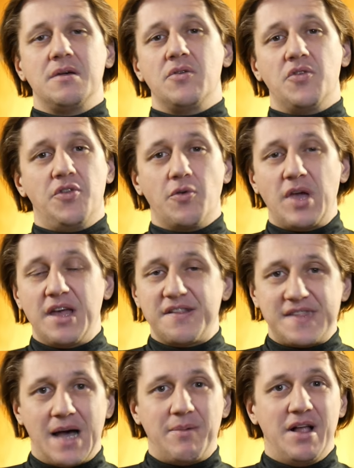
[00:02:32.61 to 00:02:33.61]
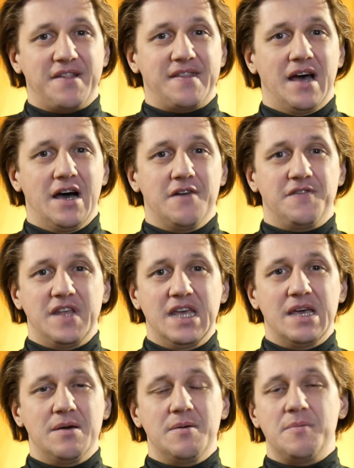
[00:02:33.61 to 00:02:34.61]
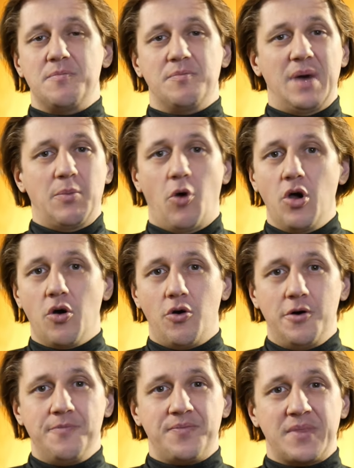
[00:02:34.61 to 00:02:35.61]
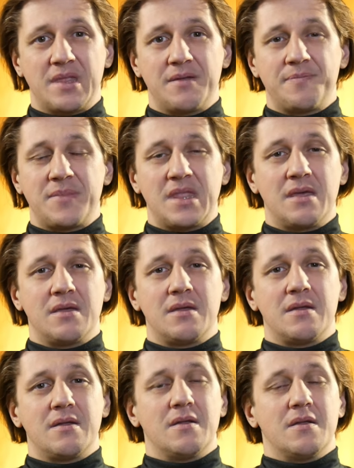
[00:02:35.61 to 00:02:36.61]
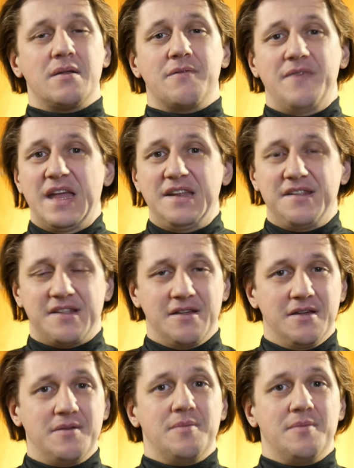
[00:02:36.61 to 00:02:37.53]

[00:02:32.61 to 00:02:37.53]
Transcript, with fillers: So ging es damals der AfD beim Euro. Wer diese